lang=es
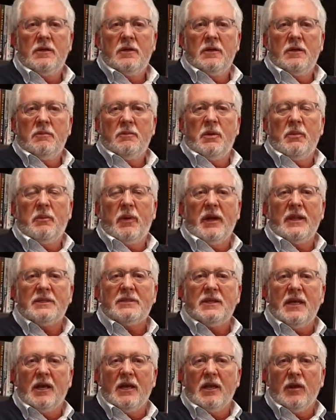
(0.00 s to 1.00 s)
Me
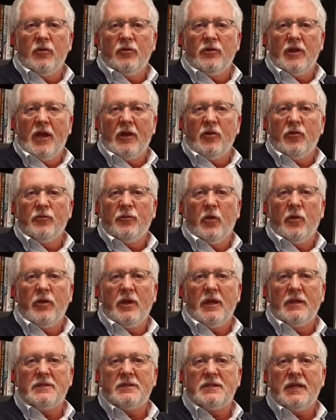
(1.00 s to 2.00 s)
parecía que los diarios
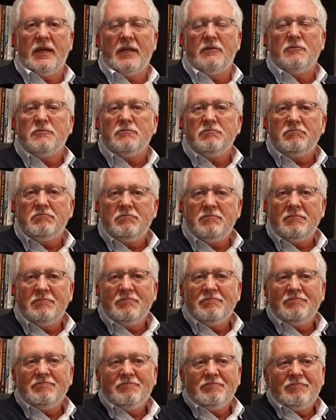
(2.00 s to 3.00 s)
podían ser
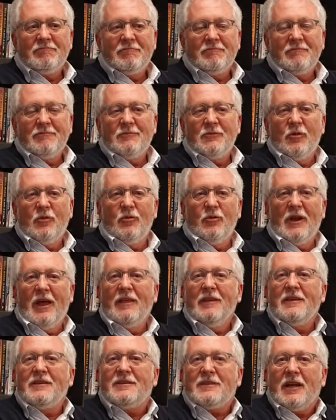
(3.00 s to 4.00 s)
una
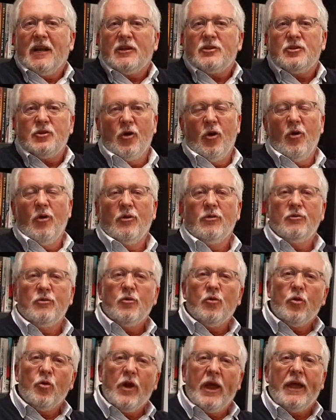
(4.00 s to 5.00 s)
distracción, un
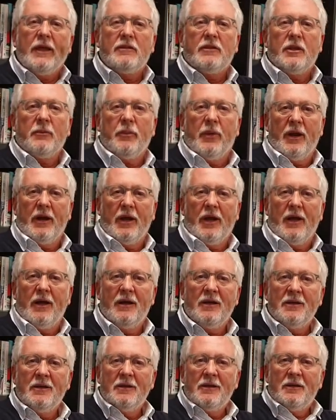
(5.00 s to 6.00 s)
juguete para,
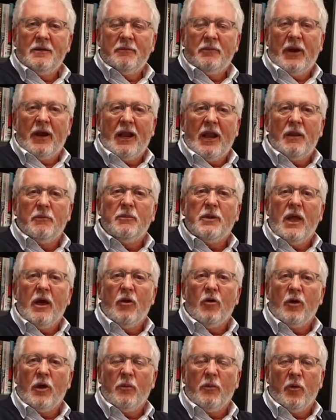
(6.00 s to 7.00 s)
para el
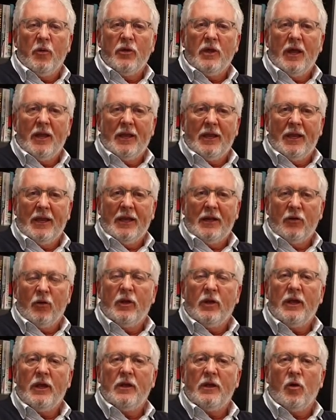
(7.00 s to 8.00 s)
viejo que podía leer lo
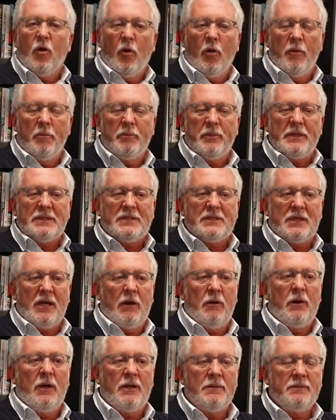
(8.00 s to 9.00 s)
que el joven
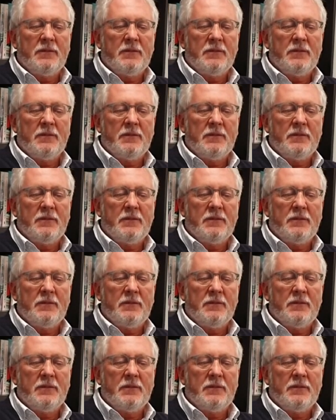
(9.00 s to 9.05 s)
pensaba.